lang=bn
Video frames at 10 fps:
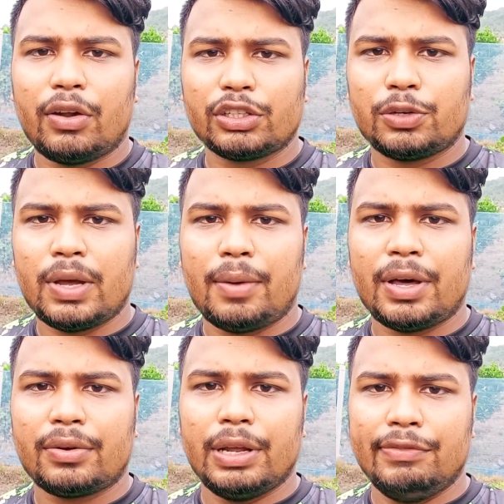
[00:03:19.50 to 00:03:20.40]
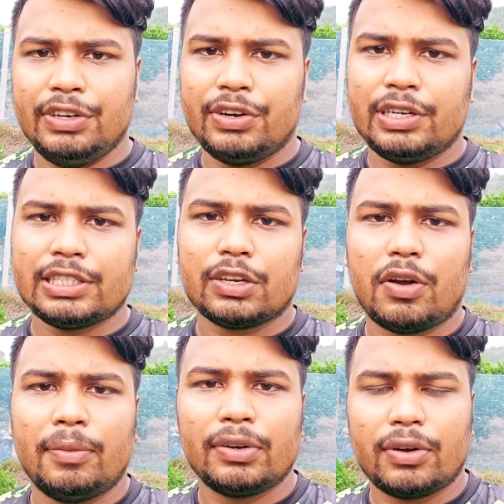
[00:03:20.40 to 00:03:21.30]
ভাই অনেক সময় আমার ভিডিওর নিচে
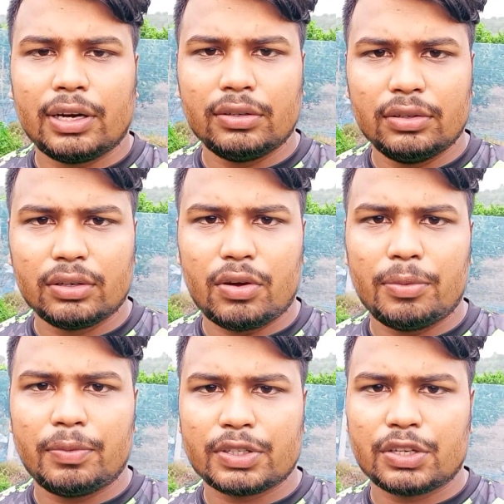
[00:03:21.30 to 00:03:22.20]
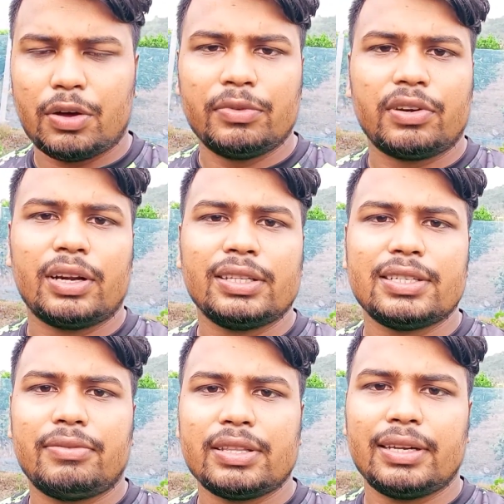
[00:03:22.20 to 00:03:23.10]
কমেন্ট করেন কমেন্ট বক্সে কমেন্ট করেন
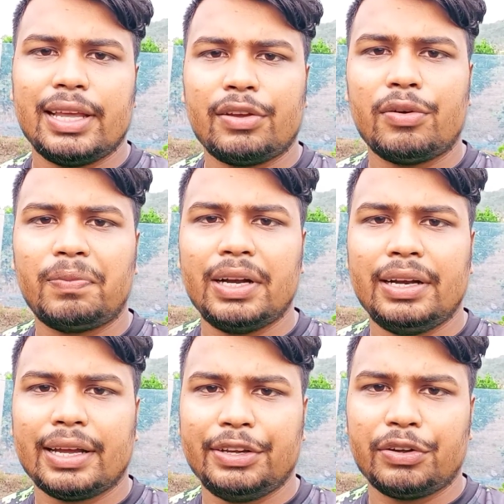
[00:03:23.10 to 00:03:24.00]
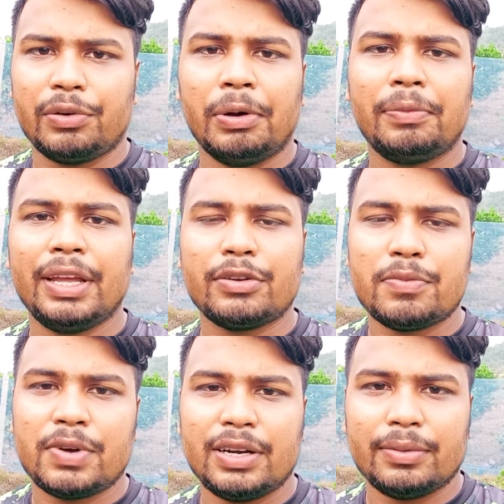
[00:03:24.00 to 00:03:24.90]
যে ভাইজান এই কোম্পানিটা কীরকম হবে এই
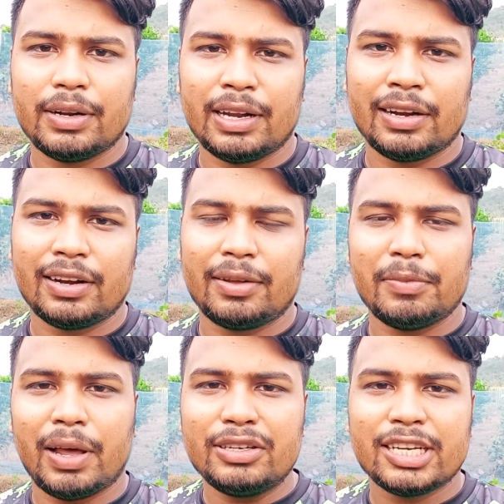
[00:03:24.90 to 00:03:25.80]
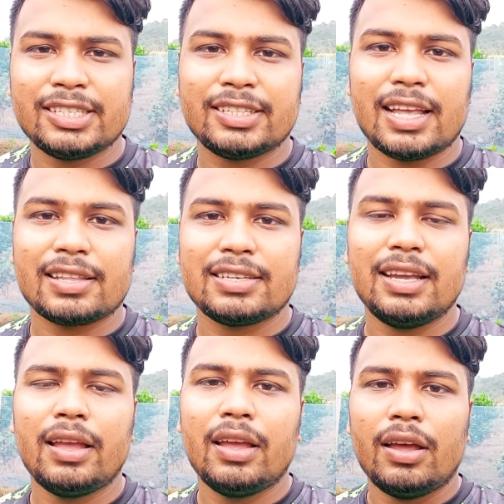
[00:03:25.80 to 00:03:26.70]
কোম্পানির আন্ডারে আমি মালয়েশিয়া যেতে যাচ্ছে
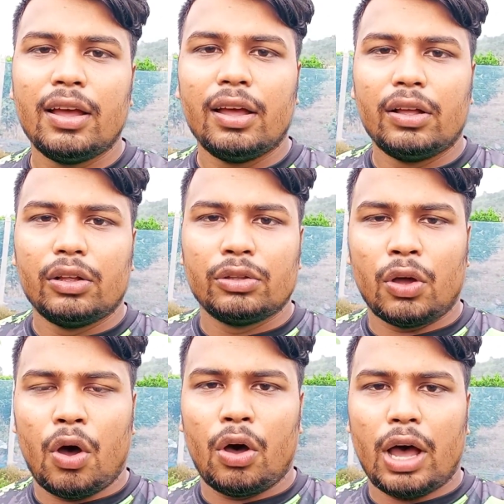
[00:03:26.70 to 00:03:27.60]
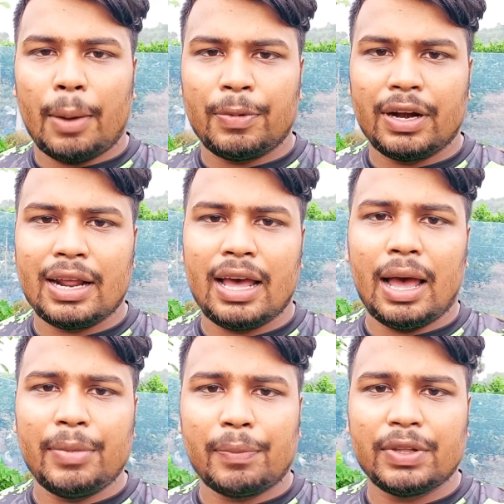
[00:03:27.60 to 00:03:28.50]
তো আপনারা
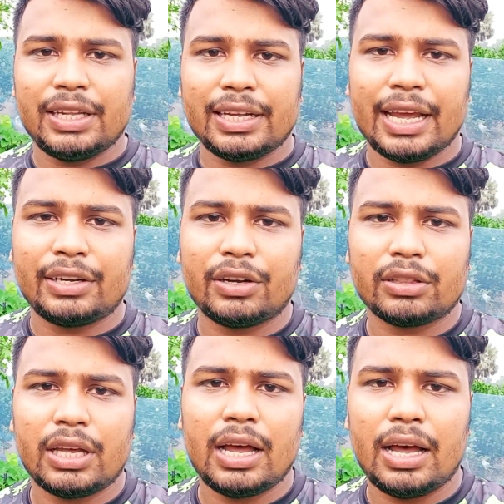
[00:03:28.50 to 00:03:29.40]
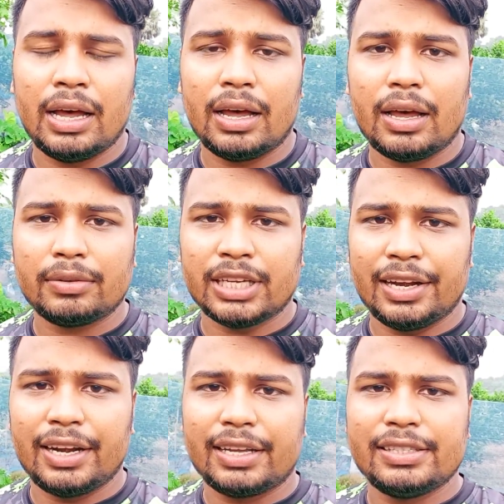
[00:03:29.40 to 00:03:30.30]
আমি আপনাদেরকে একটা কথা
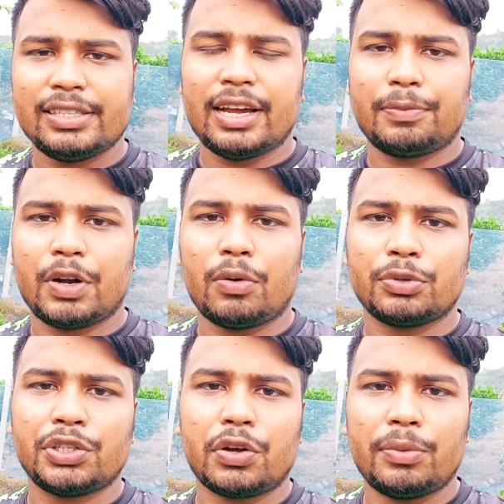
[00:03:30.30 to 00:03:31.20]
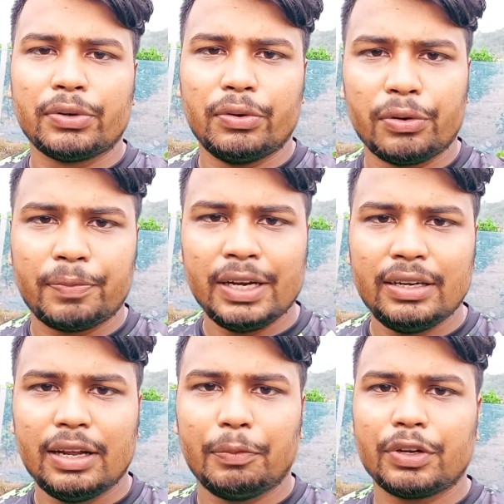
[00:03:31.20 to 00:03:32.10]
জানিয়ে রাখি যে আপনারা অবশ্যই কমেন্ট করবেন
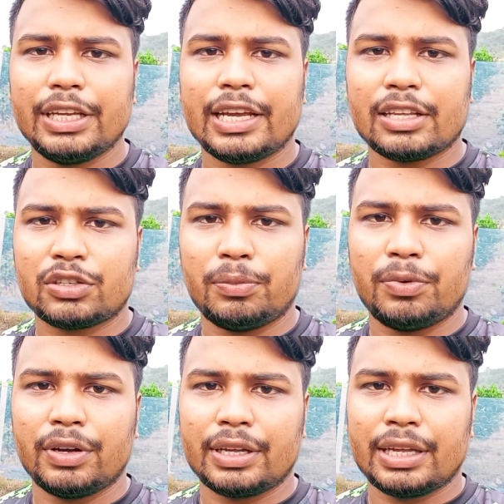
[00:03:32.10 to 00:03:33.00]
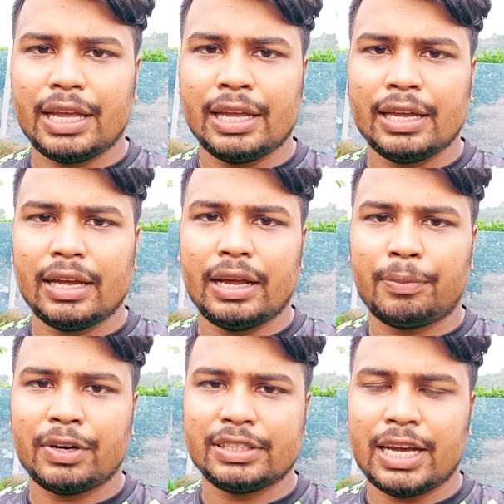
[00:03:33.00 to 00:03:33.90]
এবং কী কাজ সম্পর্কে
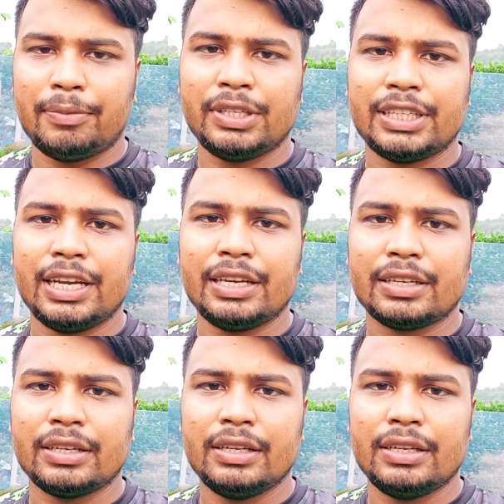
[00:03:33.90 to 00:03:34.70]
আপনারা যাবেন সেই